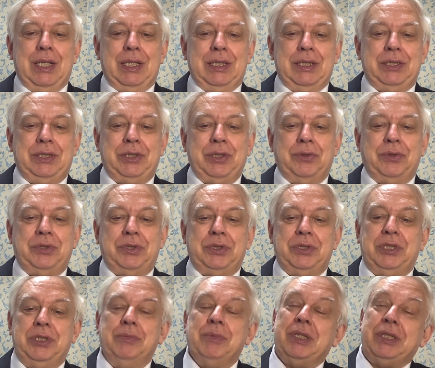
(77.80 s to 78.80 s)
ショー突
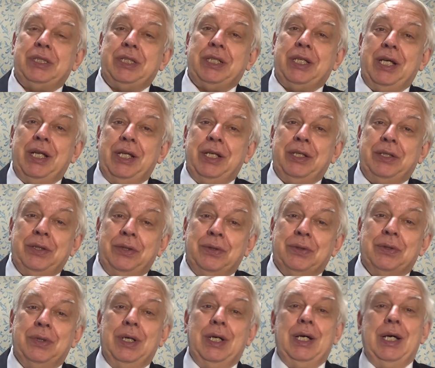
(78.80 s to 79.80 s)
しましたけれ
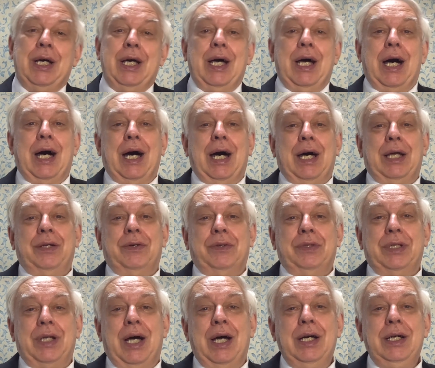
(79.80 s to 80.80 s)
どあの
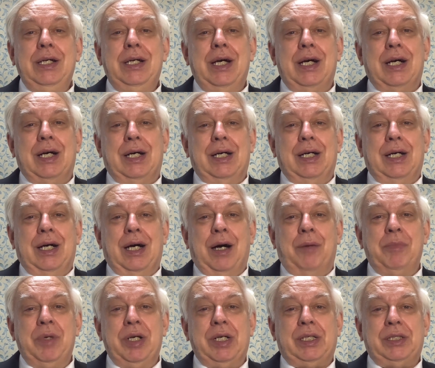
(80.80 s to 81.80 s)
なんか
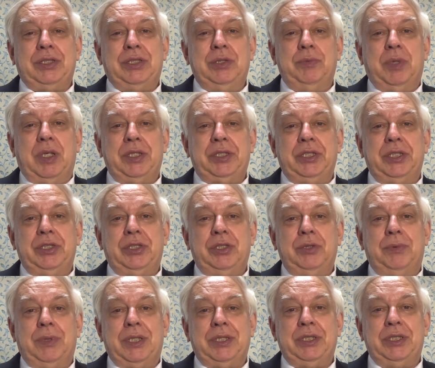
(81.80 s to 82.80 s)
アメリカ素晴らしい素
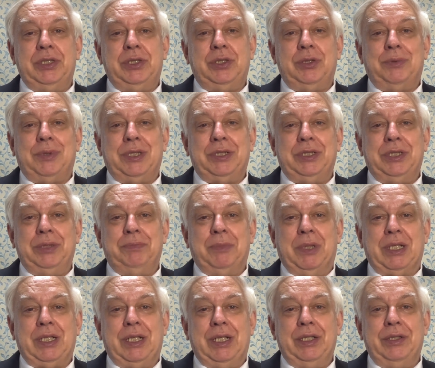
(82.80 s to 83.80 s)
晴らしい素晴らしい
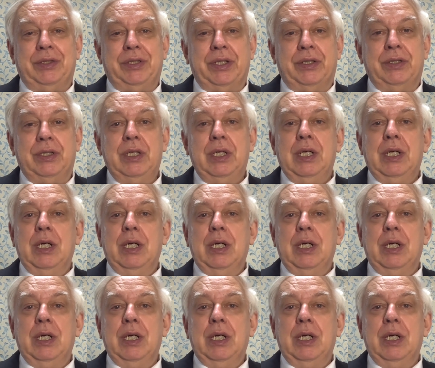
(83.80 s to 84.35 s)
ばっかり言ってる。